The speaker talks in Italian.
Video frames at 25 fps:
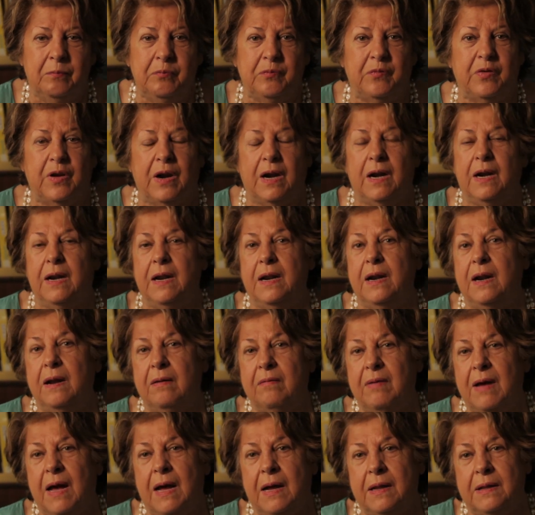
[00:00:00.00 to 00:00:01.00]
fra le
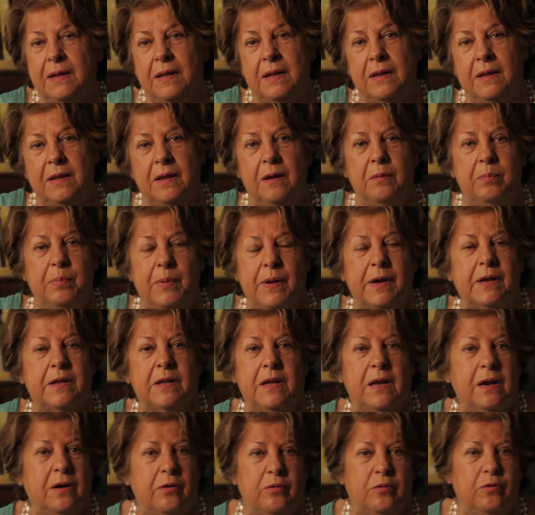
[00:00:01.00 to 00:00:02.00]
navate del
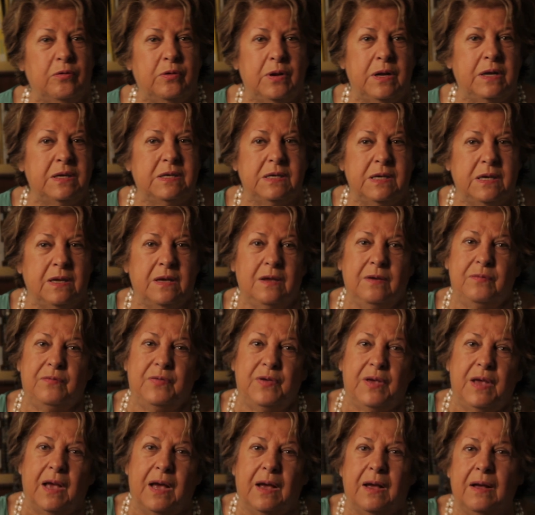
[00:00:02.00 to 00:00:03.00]
Partenone
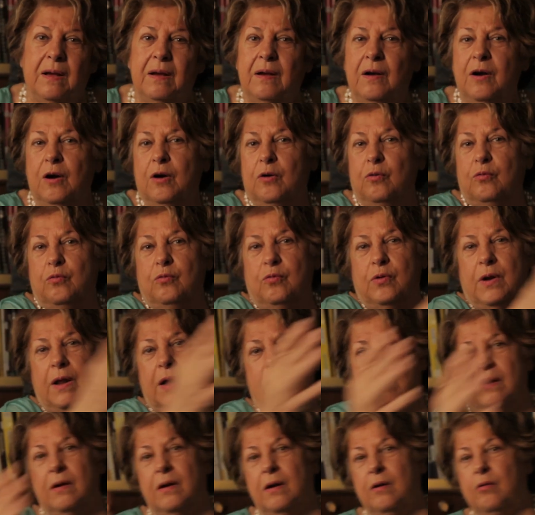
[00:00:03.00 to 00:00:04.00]
significa
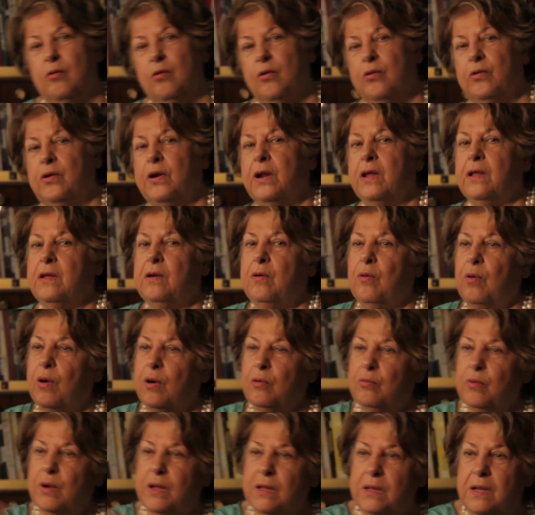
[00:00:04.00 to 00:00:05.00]
una colonna di
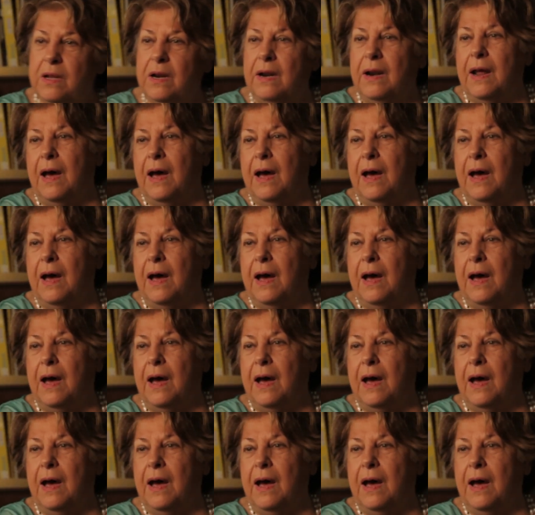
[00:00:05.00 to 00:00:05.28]
qua, una di